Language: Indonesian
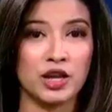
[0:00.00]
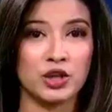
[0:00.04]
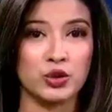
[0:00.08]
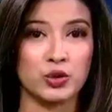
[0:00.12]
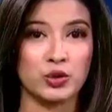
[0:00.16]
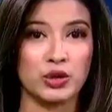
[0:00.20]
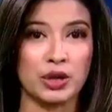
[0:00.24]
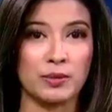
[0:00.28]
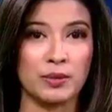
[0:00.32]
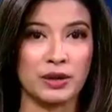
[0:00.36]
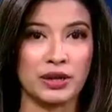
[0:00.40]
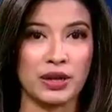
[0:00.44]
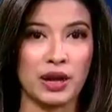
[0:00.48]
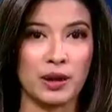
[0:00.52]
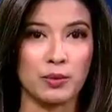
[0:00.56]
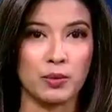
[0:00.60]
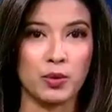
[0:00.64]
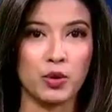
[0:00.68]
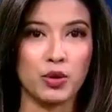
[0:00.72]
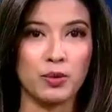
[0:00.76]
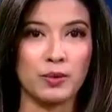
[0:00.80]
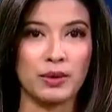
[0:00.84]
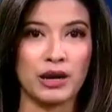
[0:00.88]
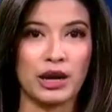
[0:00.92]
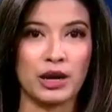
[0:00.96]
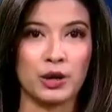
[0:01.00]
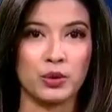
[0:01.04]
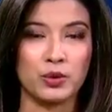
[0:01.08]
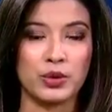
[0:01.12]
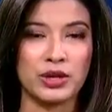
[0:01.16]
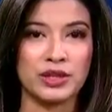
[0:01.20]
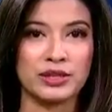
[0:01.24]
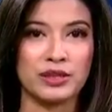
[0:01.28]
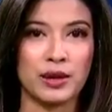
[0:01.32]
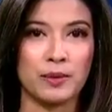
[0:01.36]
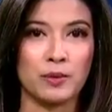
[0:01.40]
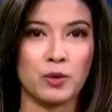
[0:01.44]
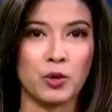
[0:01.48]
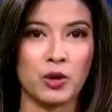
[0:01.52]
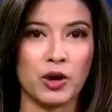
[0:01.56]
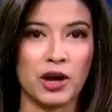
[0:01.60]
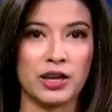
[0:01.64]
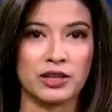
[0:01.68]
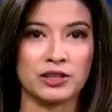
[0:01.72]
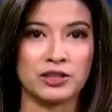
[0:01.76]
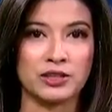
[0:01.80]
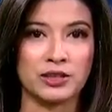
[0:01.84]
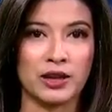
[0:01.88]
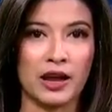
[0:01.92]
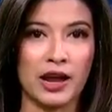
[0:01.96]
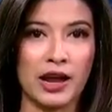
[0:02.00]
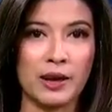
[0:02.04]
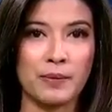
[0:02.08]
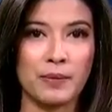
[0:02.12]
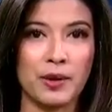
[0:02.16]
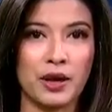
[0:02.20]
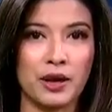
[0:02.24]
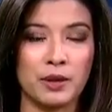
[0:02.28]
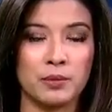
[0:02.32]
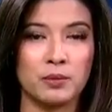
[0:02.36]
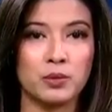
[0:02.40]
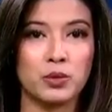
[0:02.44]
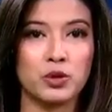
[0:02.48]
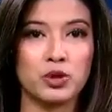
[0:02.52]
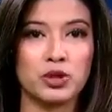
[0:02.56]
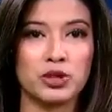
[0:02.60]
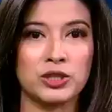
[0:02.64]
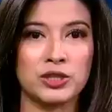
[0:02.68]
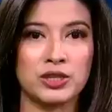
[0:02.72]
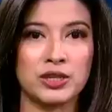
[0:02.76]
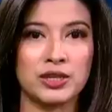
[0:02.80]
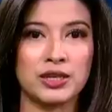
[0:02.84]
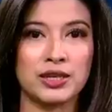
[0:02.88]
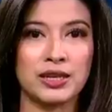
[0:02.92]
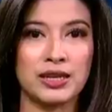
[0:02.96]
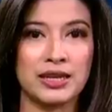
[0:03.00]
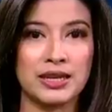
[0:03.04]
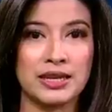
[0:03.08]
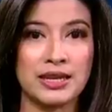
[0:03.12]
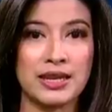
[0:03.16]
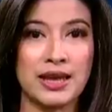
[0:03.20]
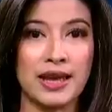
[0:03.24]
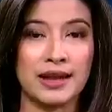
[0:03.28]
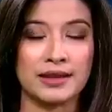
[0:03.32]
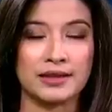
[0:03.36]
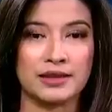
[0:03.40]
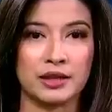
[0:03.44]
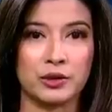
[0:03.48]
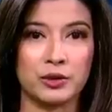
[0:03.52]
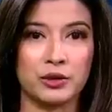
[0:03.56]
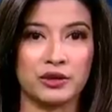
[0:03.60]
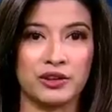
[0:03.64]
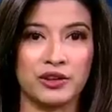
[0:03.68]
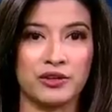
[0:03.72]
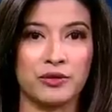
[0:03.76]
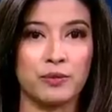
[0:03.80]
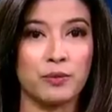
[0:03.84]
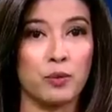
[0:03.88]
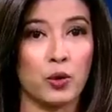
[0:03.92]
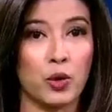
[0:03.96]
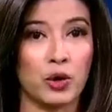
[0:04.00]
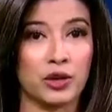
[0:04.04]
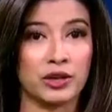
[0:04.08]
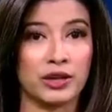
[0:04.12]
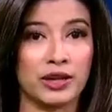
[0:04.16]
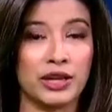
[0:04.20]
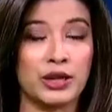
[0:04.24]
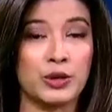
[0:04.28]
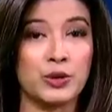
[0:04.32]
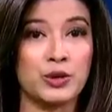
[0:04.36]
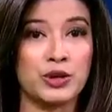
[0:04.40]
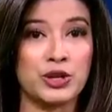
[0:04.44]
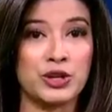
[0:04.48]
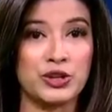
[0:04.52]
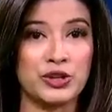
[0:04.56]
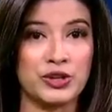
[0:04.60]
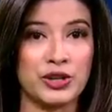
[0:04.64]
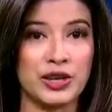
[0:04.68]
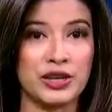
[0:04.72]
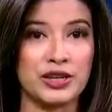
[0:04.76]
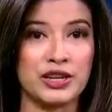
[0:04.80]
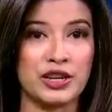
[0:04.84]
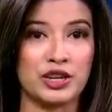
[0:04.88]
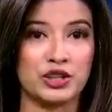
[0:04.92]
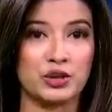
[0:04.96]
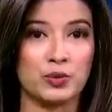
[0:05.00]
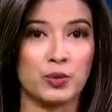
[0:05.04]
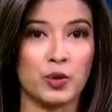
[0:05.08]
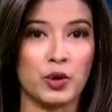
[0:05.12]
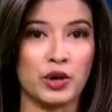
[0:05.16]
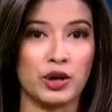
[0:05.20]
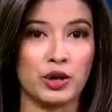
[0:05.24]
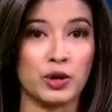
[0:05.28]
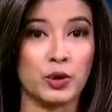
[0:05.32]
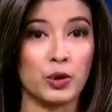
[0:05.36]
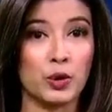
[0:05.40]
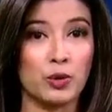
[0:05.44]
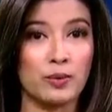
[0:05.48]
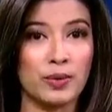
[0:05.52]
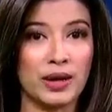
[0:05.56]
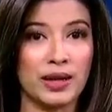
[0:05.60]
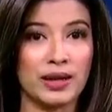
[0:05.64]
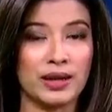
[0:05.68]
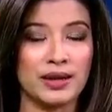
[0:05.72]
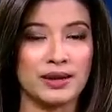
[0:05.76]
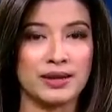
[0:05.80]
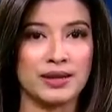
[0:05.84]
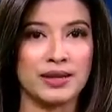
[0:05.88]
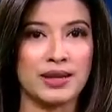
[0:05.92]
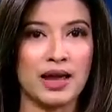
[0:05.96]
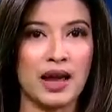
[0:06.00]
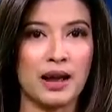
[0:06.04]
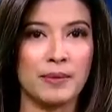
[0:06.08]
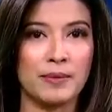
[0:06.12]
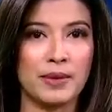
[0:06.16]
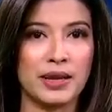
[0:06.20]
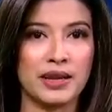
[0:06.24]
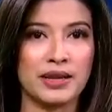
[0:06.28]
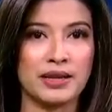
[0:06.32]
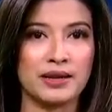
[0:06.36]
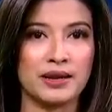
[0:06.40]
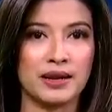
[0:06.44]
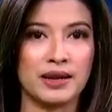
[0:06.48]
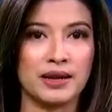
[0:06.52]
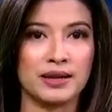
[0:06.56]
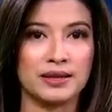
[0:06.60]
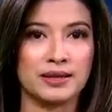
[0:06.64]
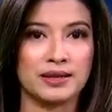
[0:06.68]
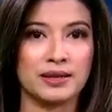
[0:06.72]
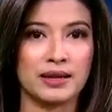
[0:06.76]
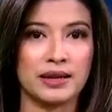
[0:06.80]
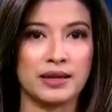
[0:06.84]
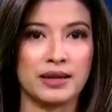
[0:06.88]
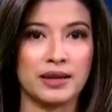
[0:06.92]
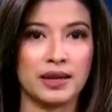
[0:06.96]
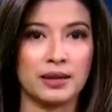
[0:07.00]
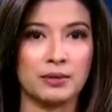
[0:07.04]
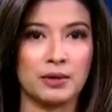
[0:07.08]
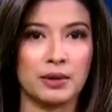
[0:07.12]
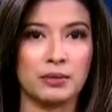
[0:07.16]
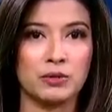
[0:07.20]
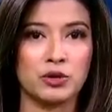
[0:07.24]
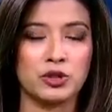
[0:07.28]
sudah bergabung melalui sambungan Skype Buce Lee Executive Board Indonesia Diaspora Global di Amerika Serikat.